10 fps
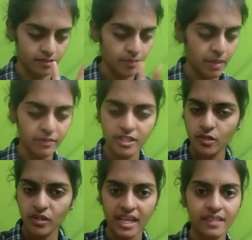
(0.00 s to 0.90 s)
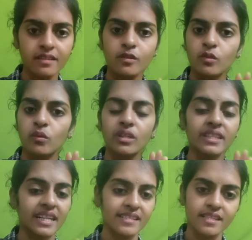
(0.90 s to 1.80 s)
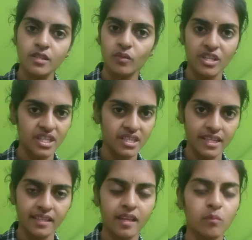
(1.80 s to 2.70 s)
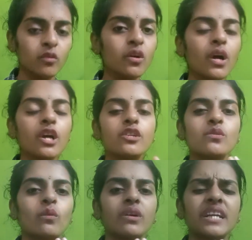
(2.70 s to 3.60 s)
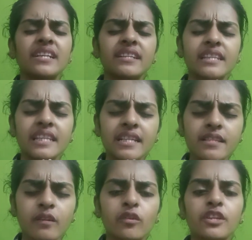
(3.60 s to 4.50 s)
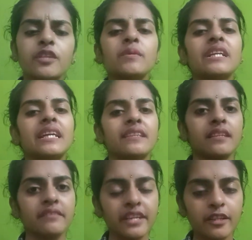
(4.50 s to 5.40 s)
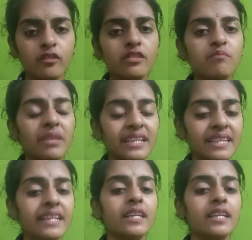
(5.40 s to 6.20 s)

పేపర్స్ టుగెదర్ సో టోటల్ థర్టీ సిక్స్ క్వశ్చన్స్ చేద్దాము సో ఇట్ దీస్ ఆర్ గోయింగ్ టు బీ లెందీ వీడియోస్ బట్ దెన్